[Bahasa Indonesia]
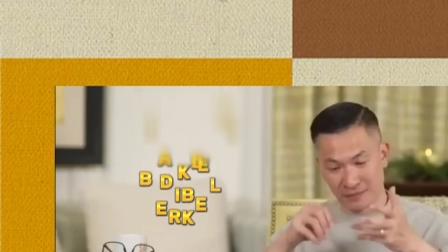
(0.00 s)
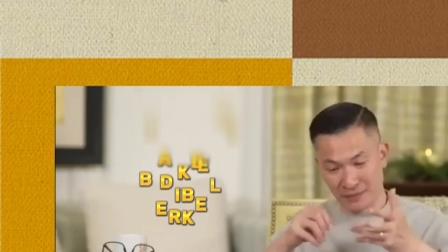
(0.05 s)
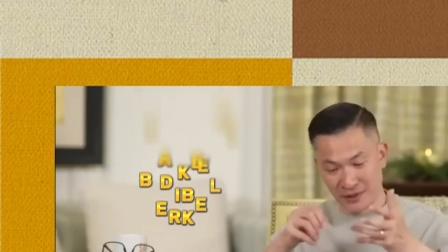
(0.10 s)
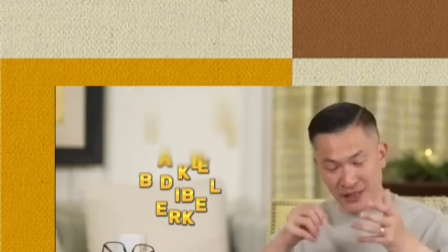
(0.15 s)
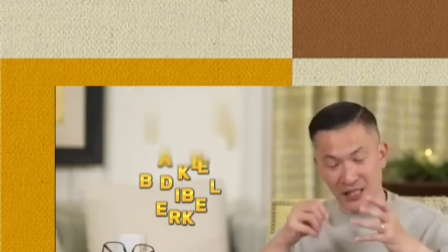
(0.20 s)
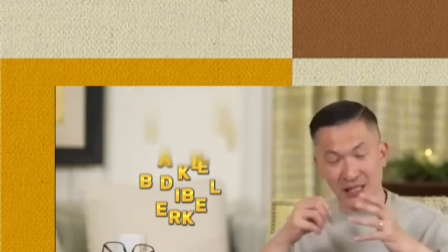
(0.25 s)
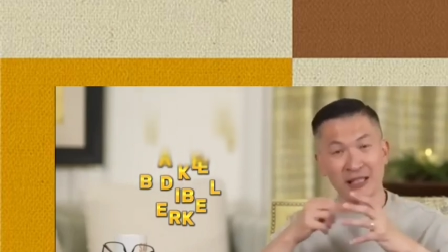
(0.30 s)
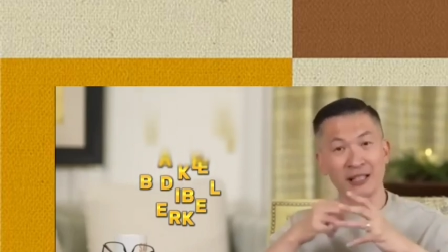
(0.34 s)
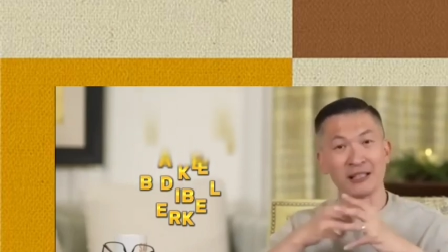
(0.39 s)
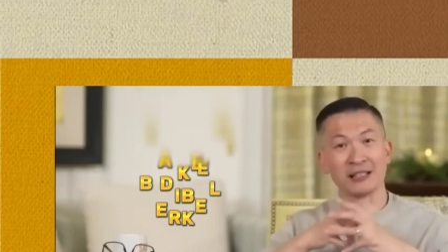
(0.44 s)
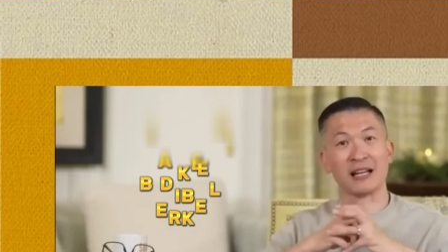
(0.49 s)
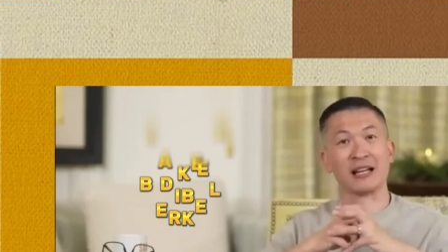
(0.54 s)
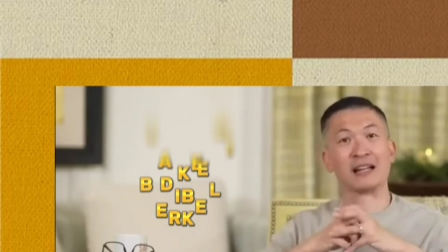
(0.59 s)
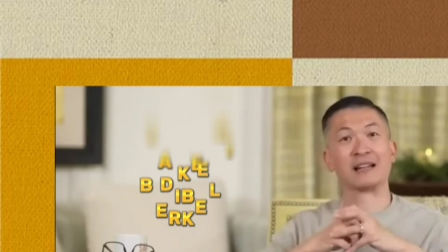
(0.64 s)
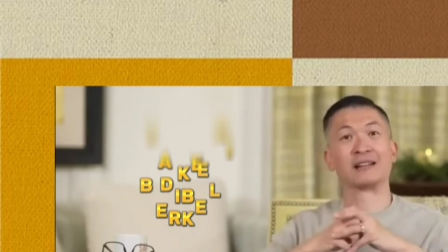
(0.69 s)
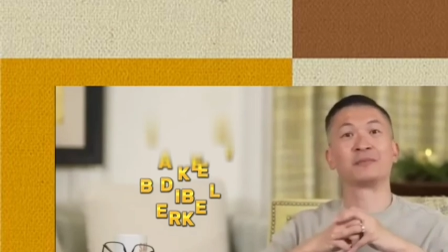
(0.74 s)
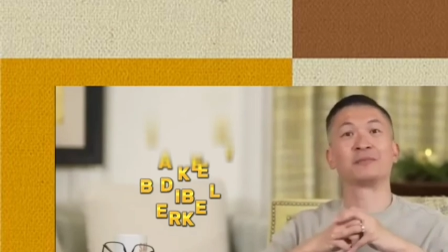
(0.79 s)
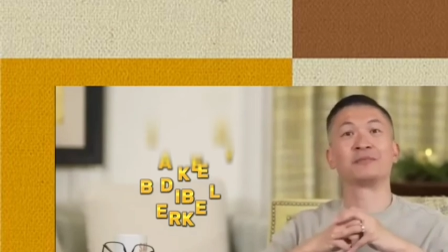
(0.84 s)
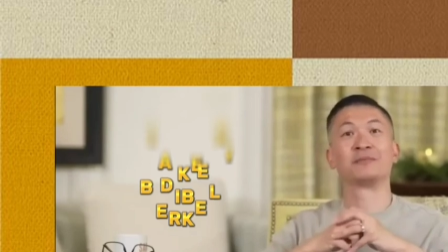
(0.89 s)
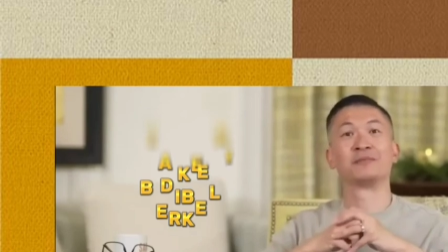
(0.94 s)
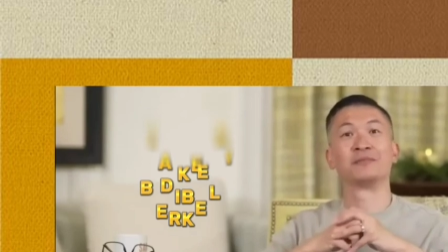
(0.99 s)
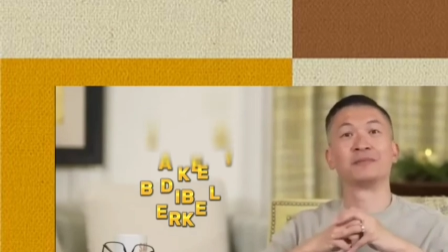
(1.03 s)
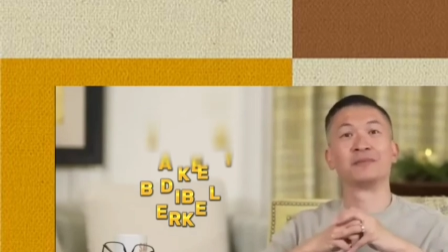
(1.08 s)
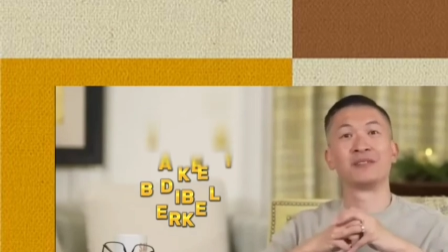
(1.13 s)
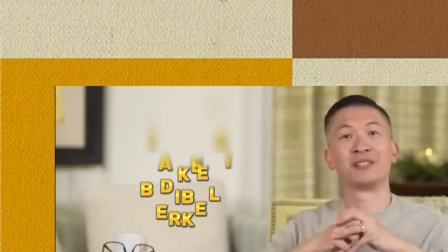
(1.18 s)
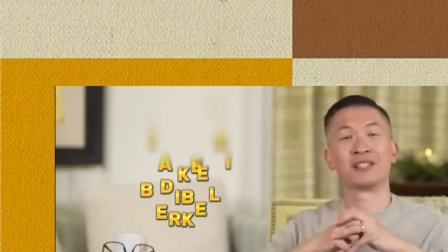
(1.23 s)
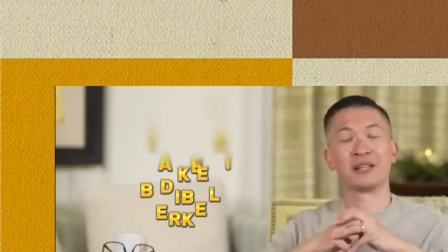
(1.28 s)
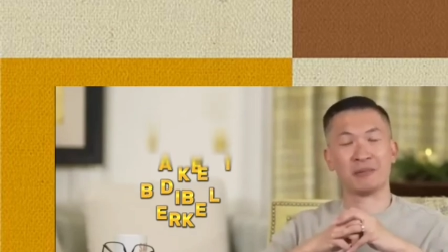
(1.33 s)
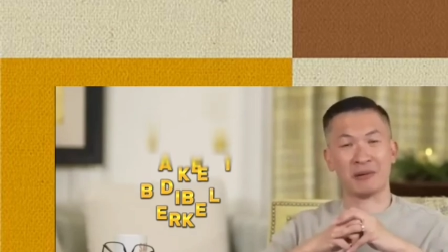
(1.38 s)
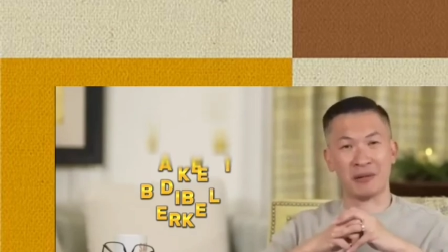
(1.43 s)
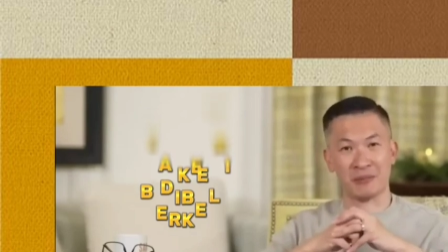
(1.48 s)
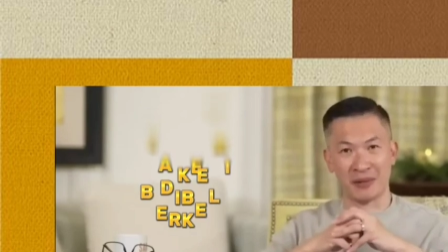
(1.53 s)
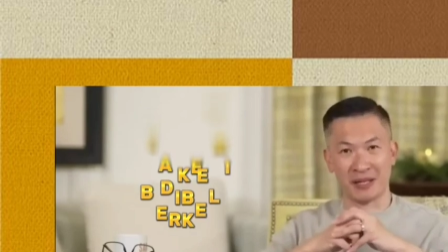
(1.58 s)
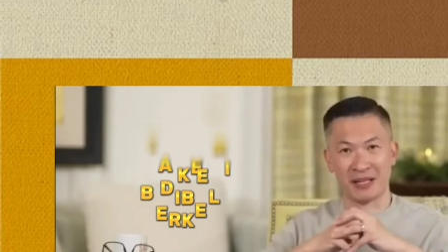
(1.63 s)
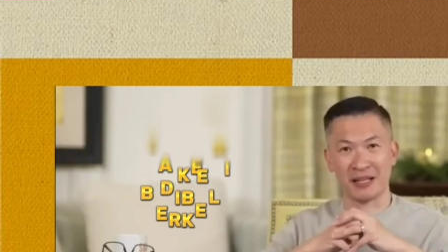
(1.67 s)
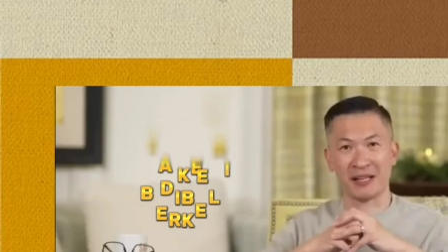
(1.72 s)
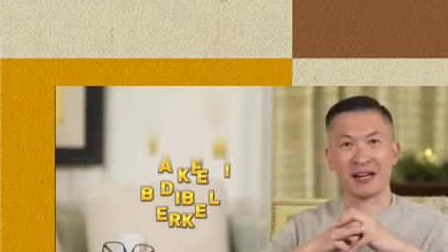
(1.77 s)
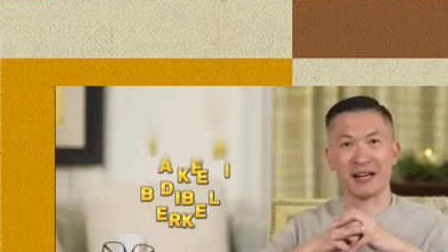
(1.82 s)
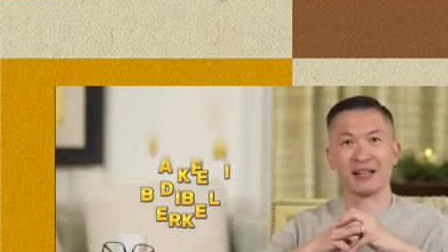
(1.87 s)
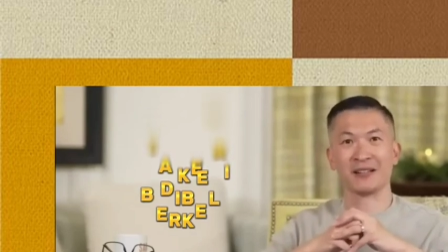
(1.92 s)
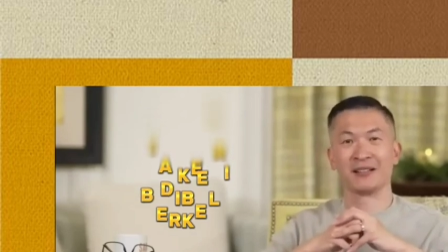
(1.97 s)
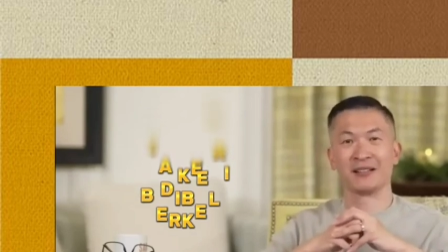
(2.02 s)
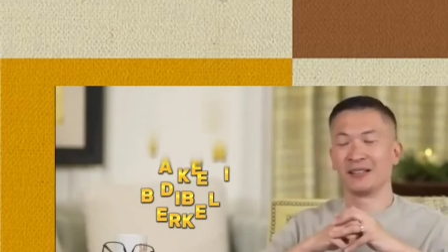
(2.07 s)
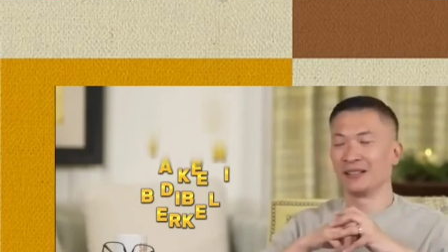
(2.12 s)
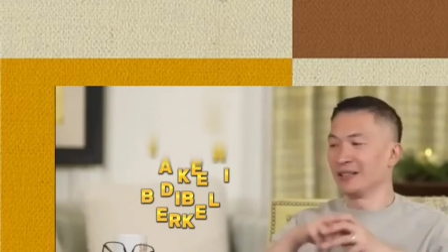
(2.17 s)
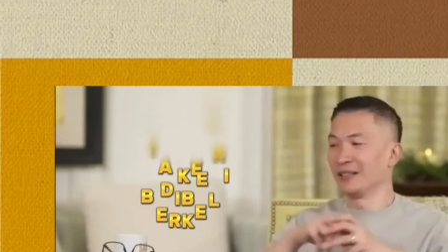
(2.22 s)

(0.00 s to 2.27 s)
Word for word: catatan, siapkan pikiran.